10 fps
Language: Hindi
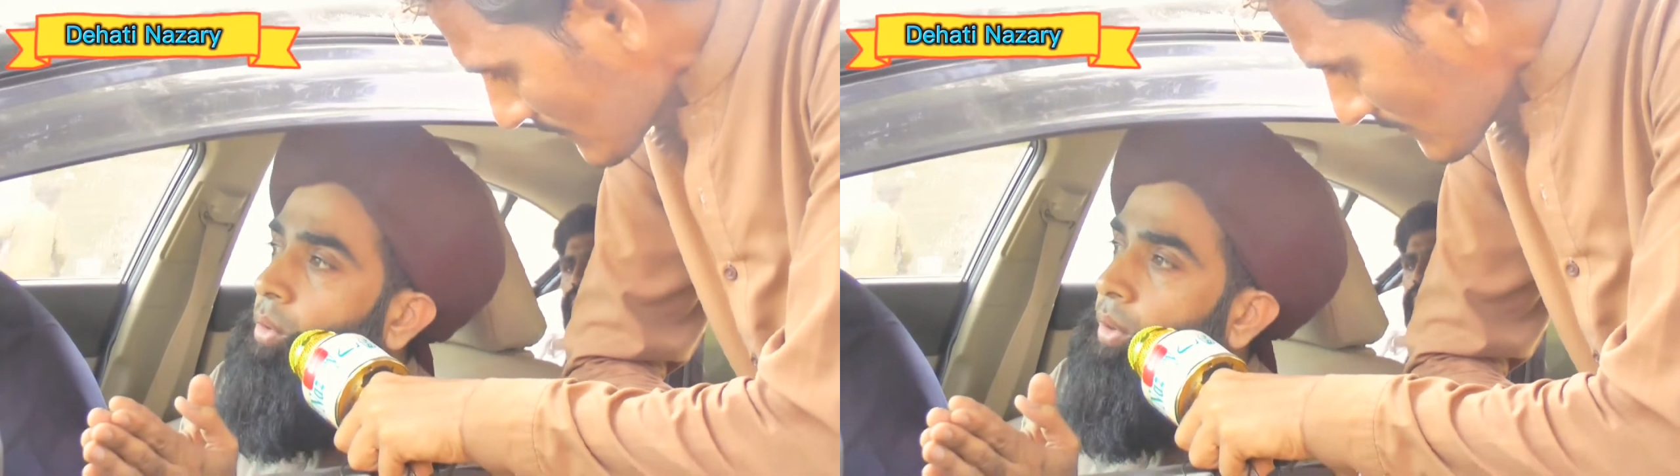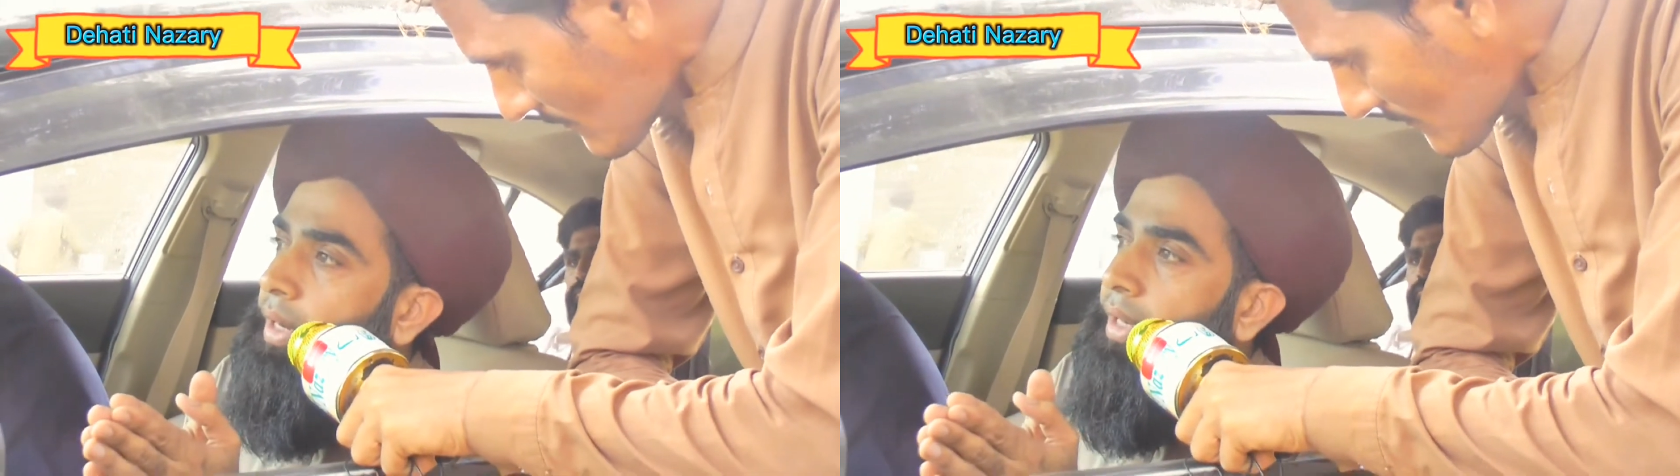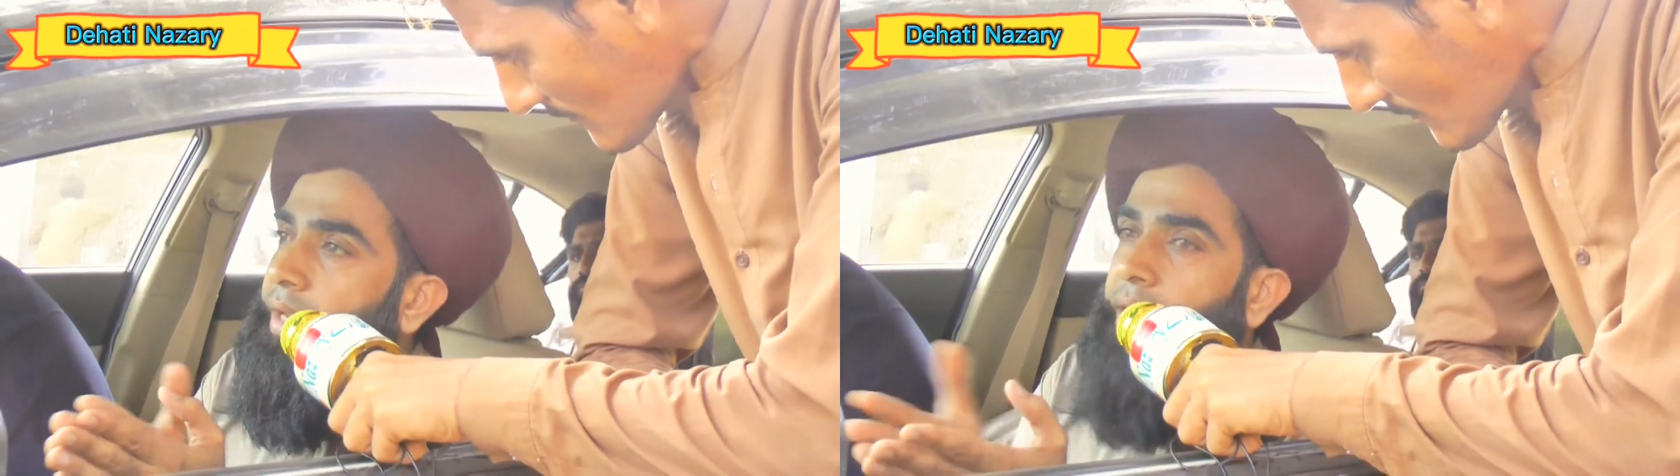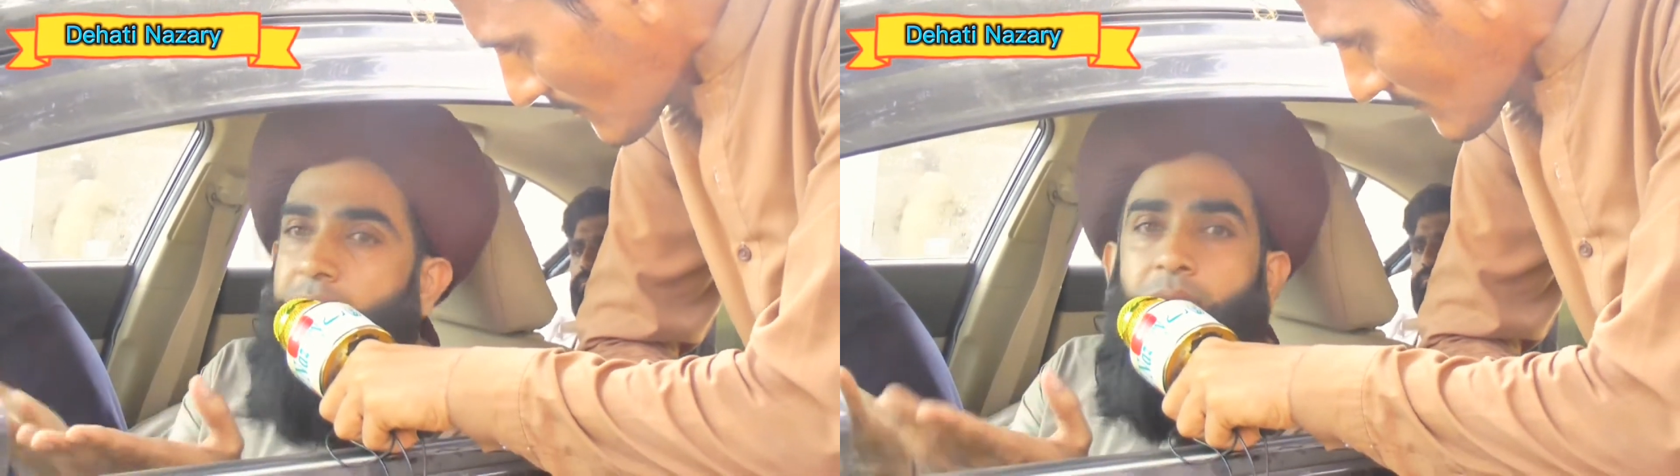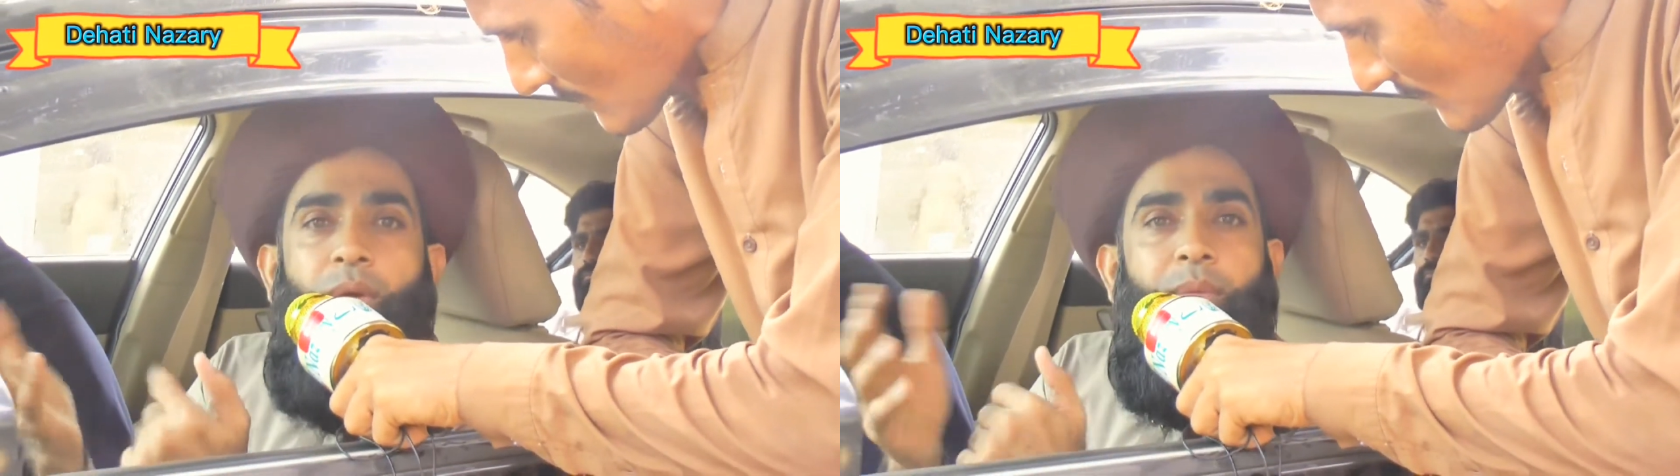घूर के देखे
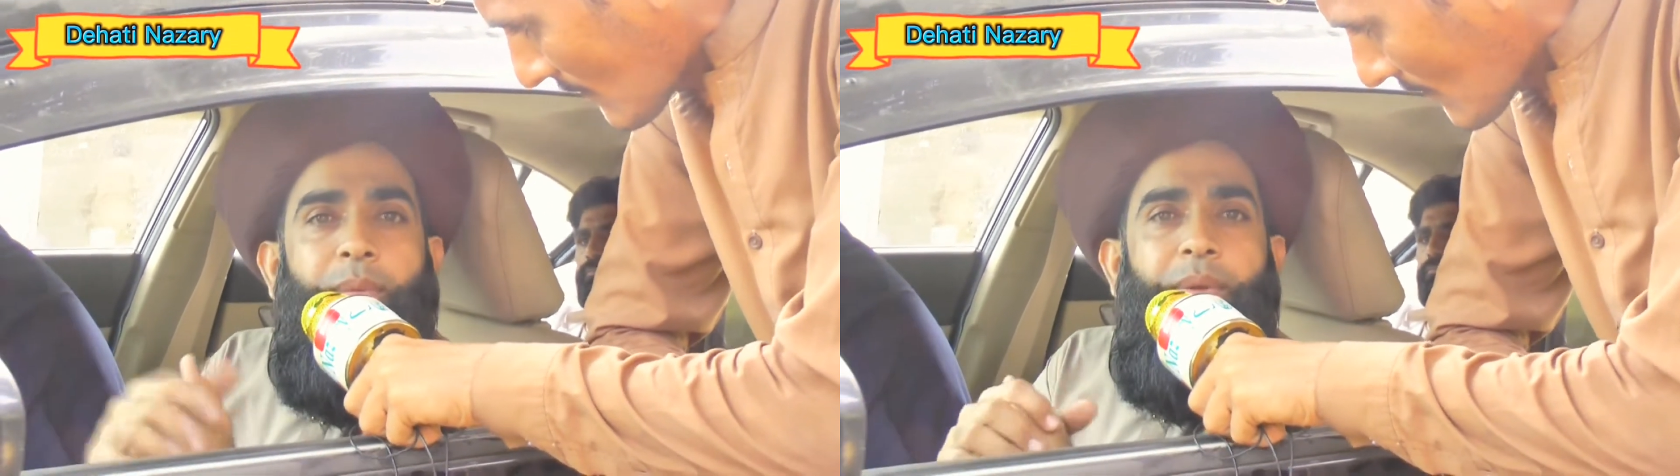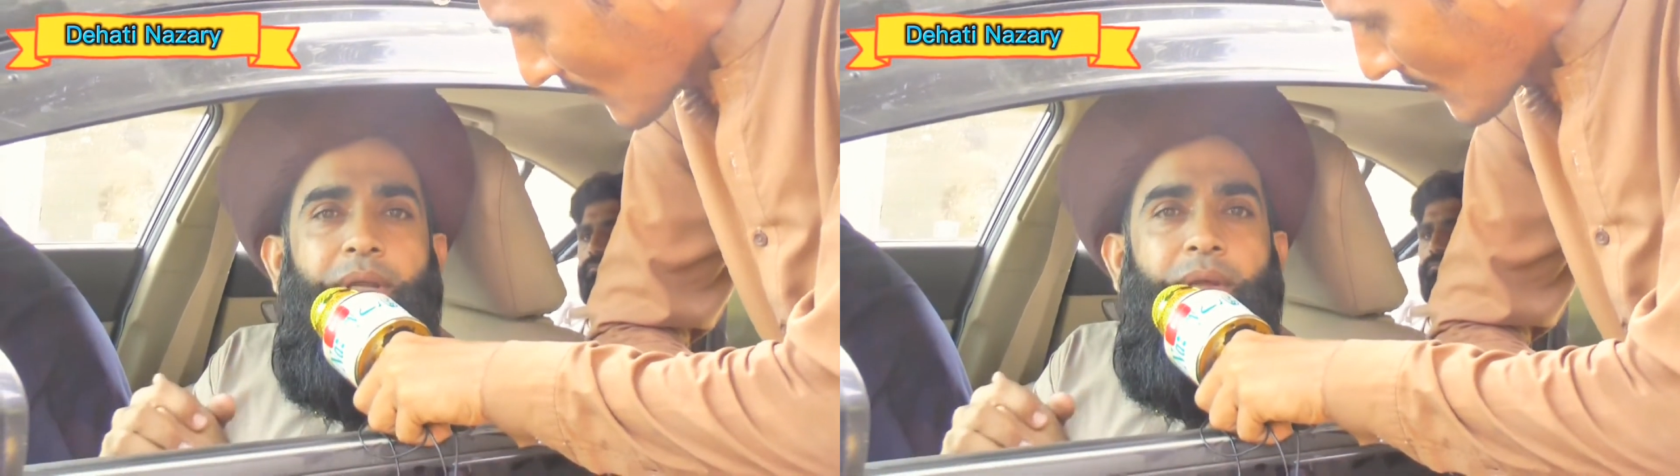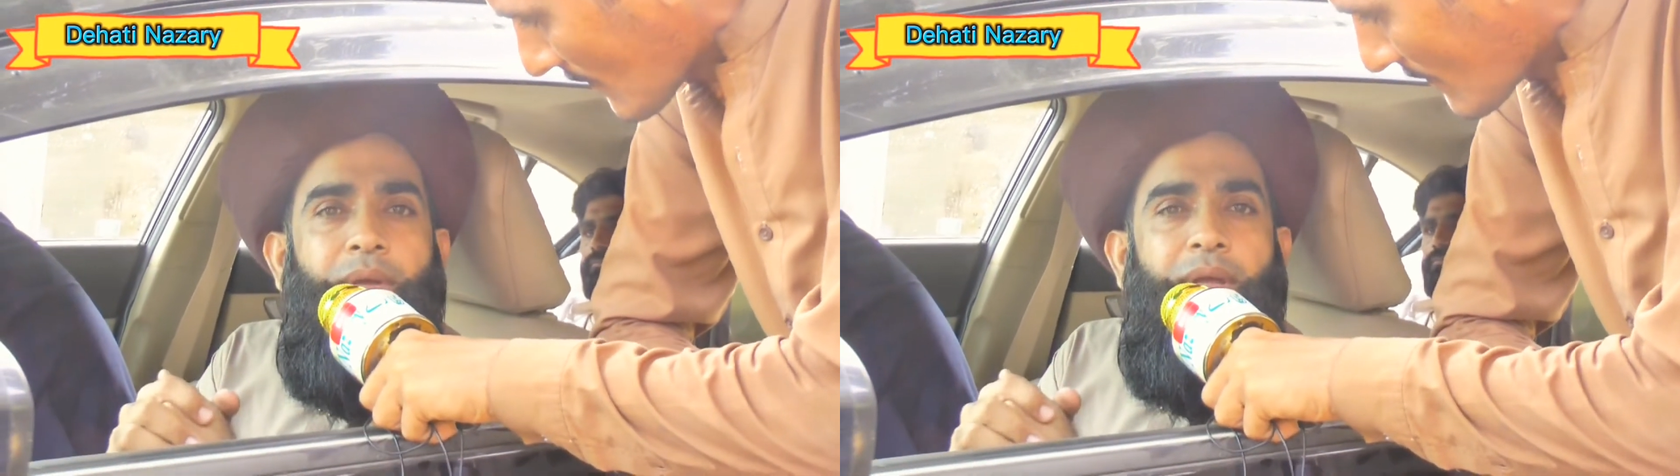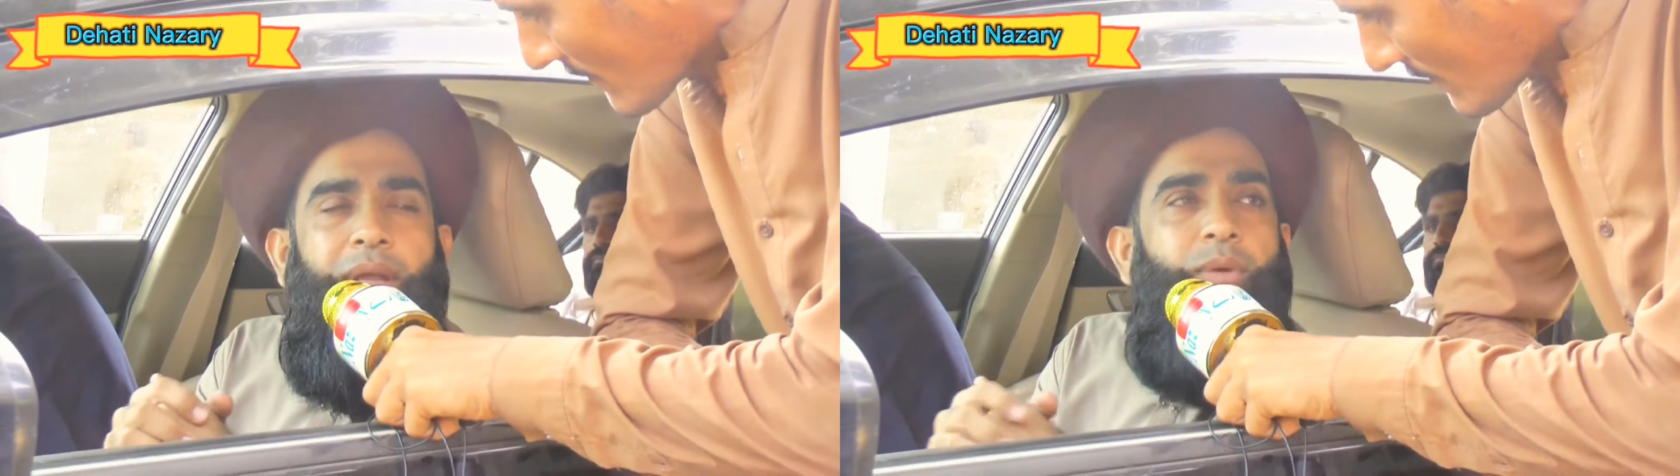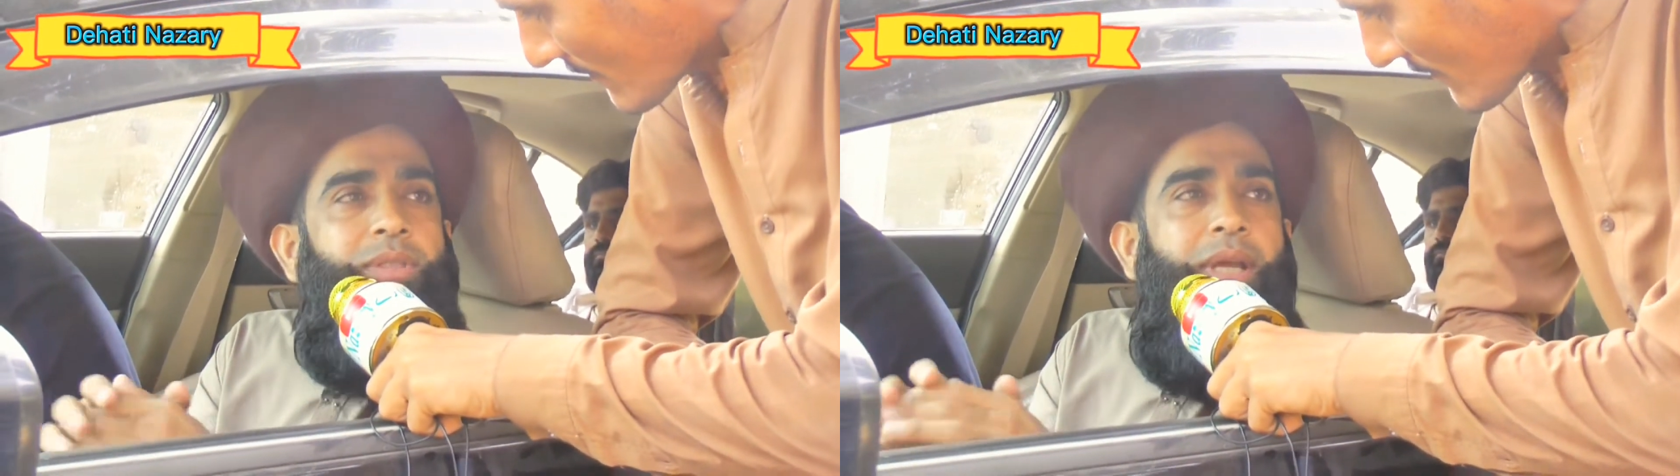कि ये रोड पे बैठी हुई है
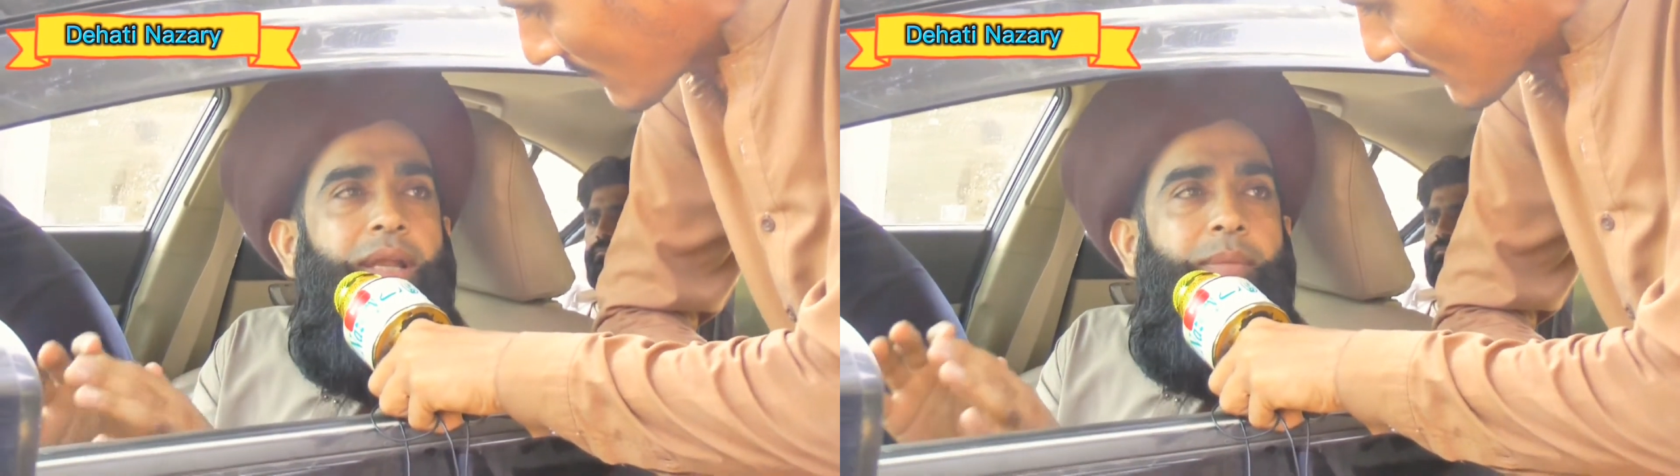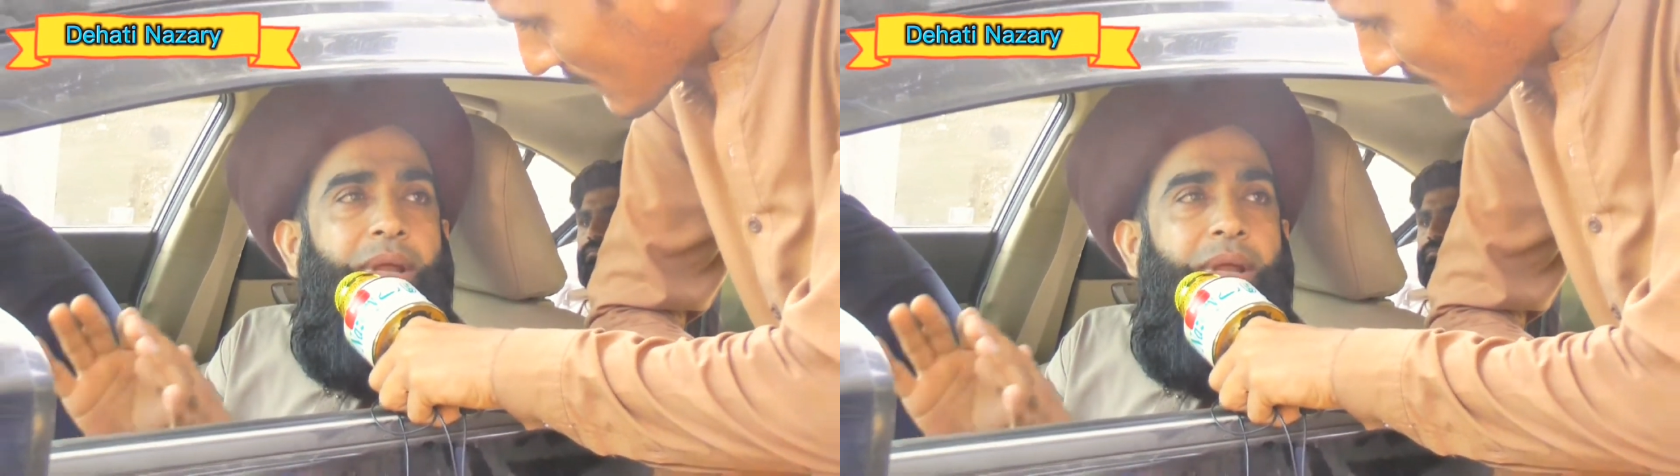ये उसके लिए